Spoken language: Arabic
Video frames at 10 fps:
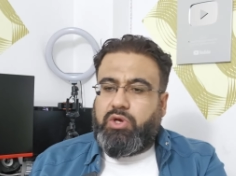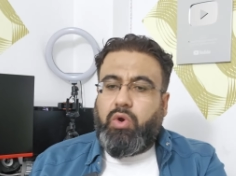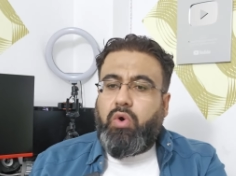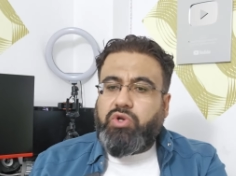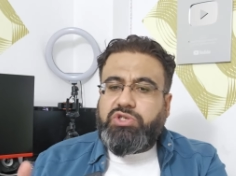
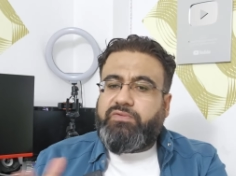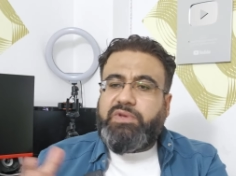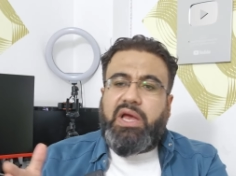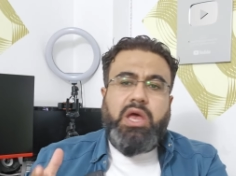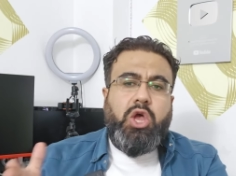هون
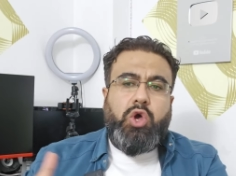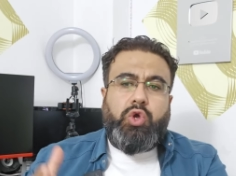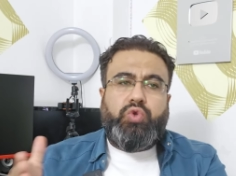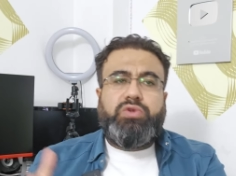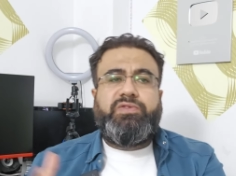شفنا
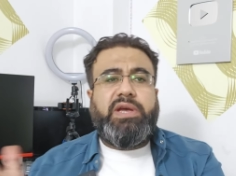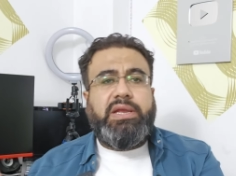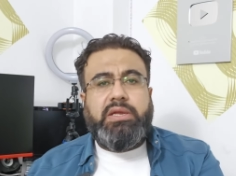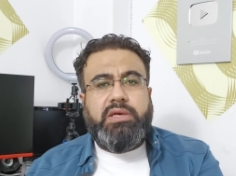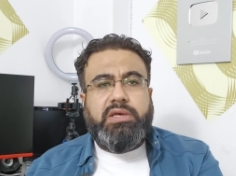ردود
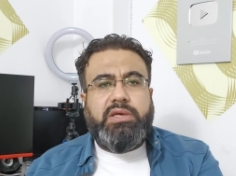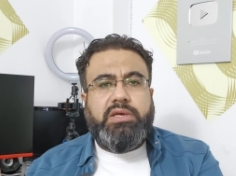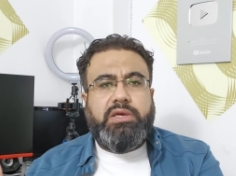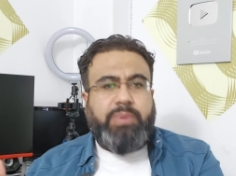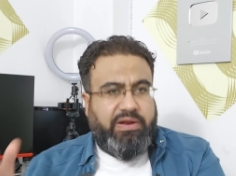فعل
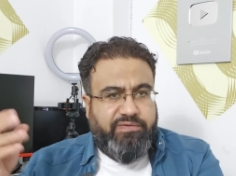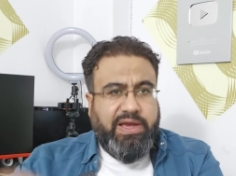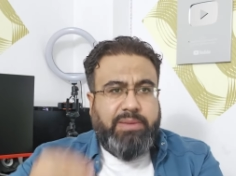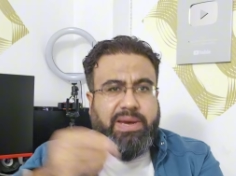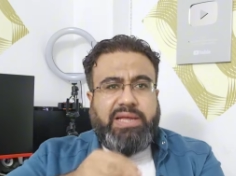
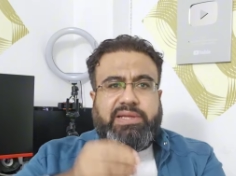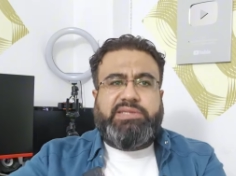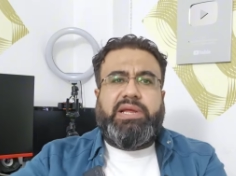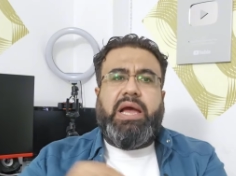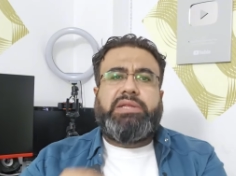بالفعل بعد
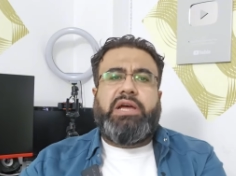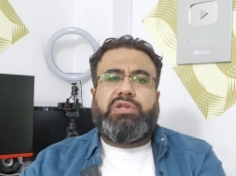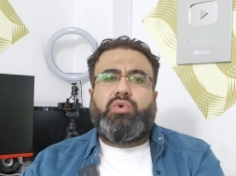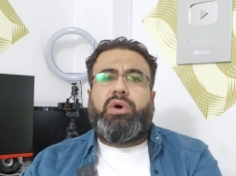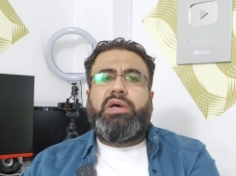تصريحات
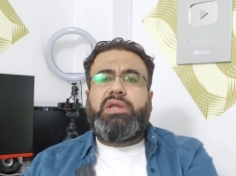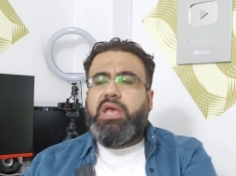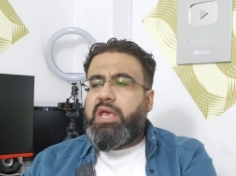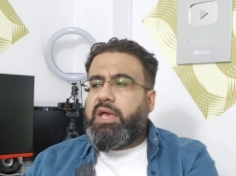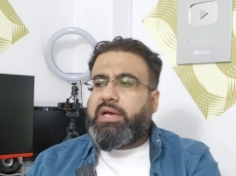اردوغان
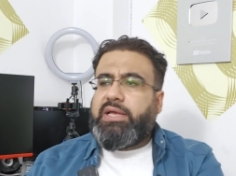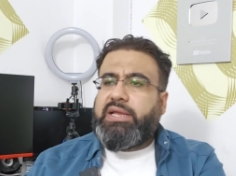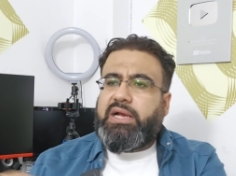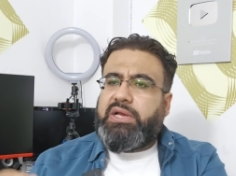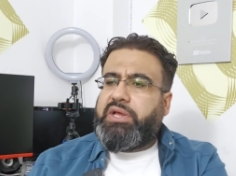
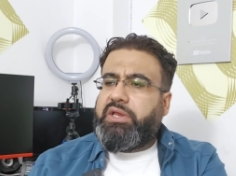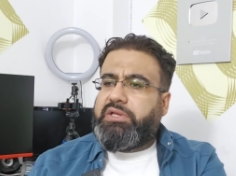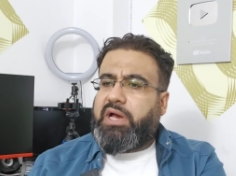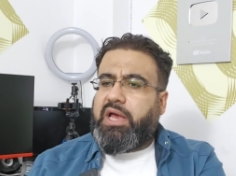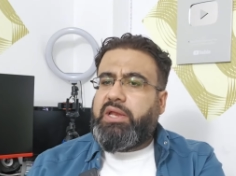قال لك
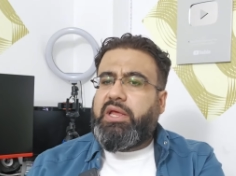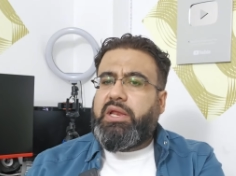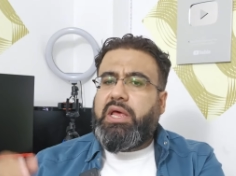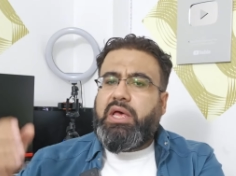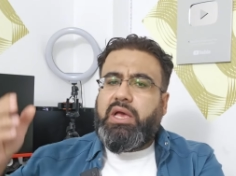نحن دخلنا
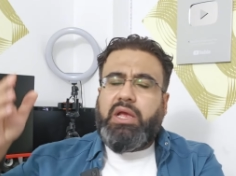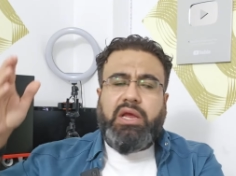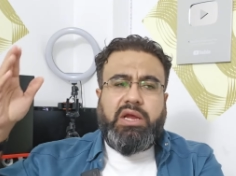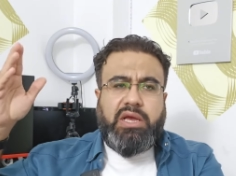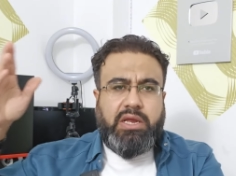
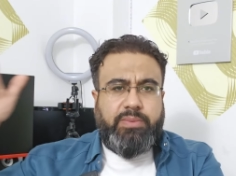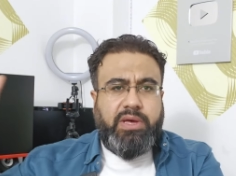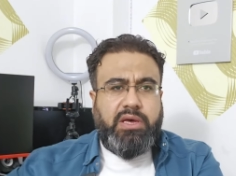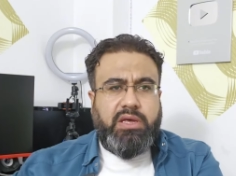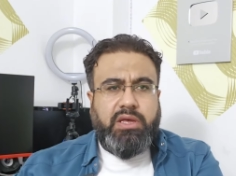
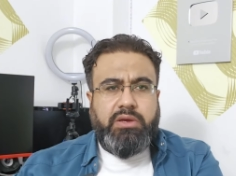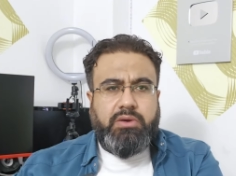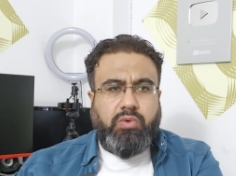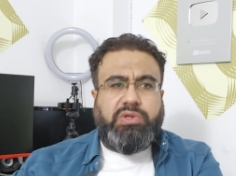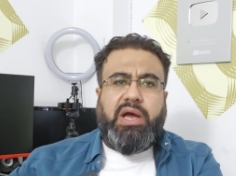لكرباغ
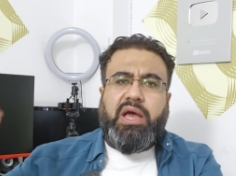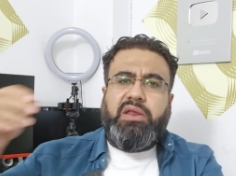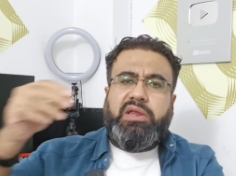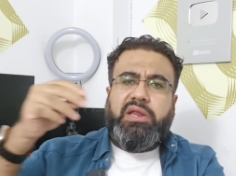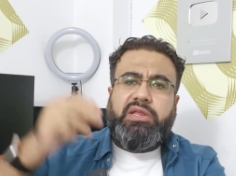
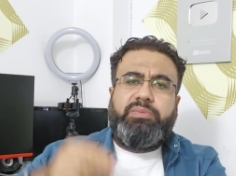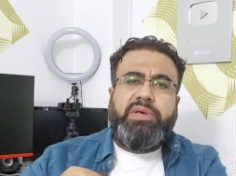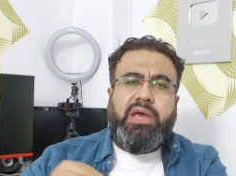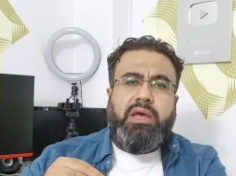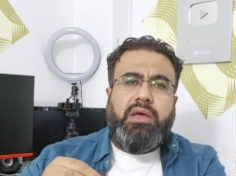ودخلنا
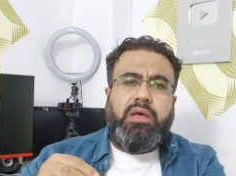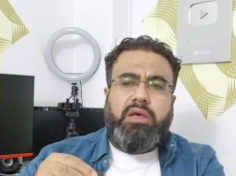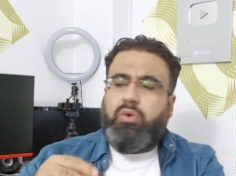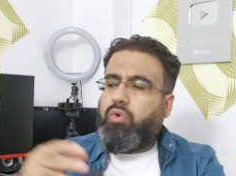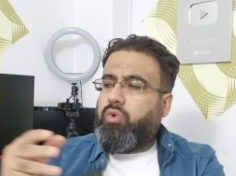لليبيا
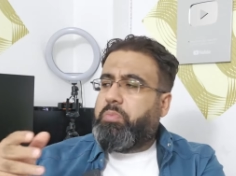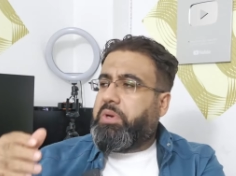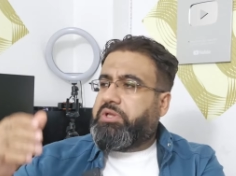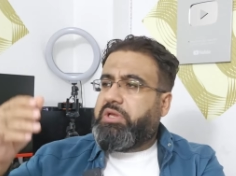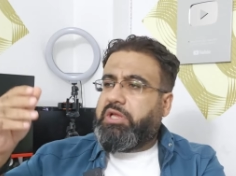
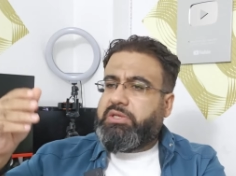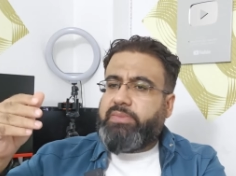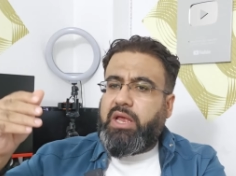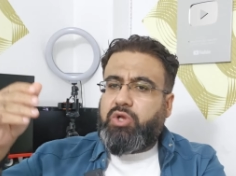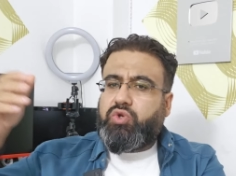
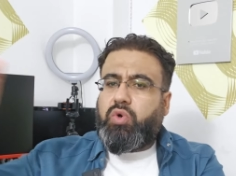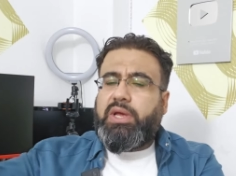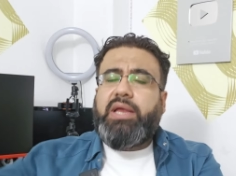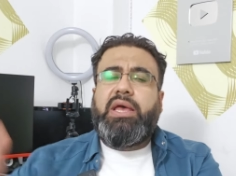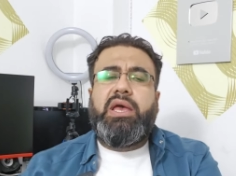واحتمال
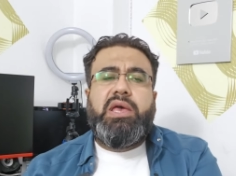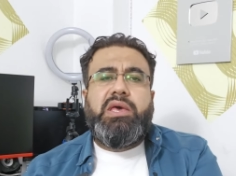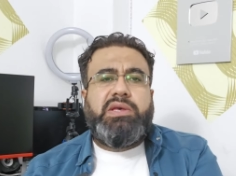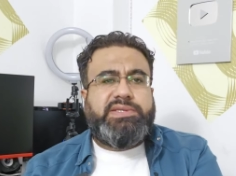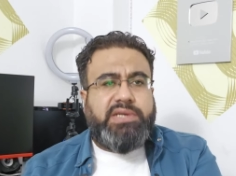ندخل على
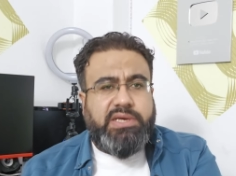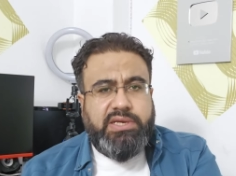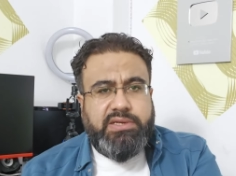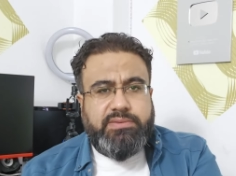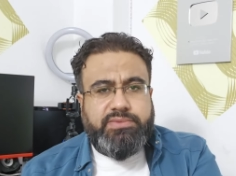
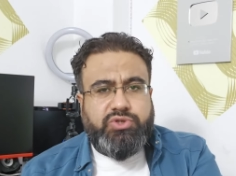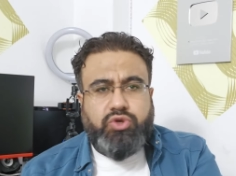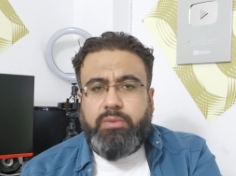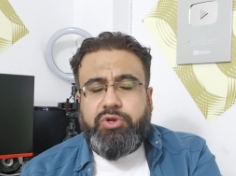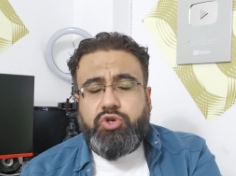اسرائيل
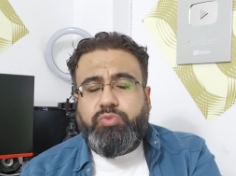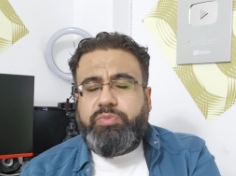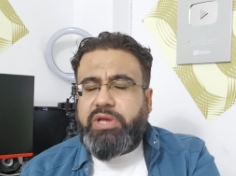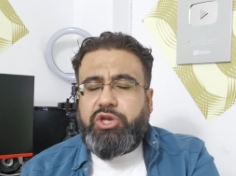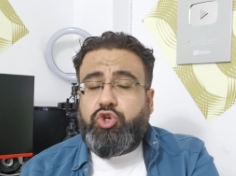شو شو
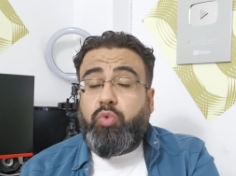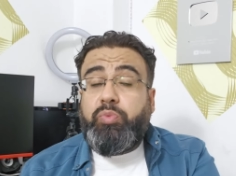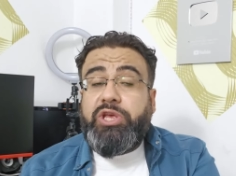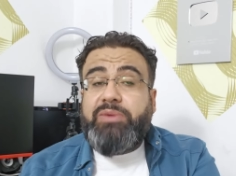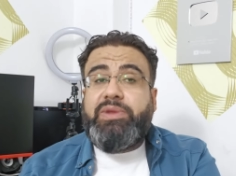بيمنع
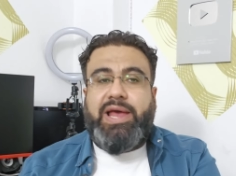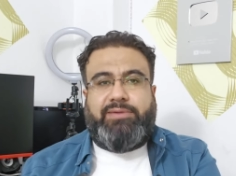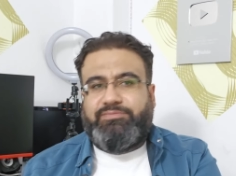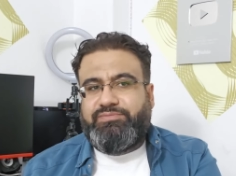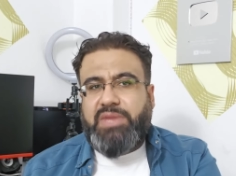شو بيمنع